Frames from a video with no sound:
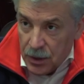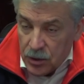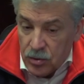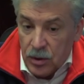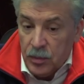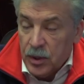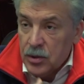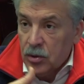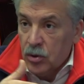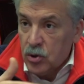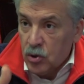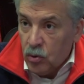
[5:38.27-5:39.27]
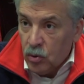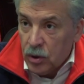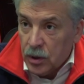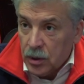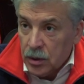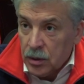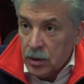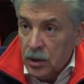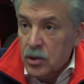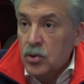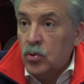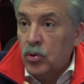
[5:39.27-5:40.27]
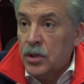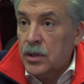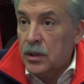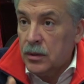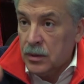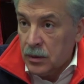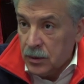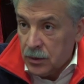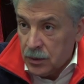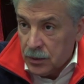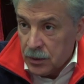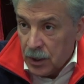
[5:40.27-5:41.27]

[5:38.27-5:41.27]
что они построят школы, или сдулись, или э,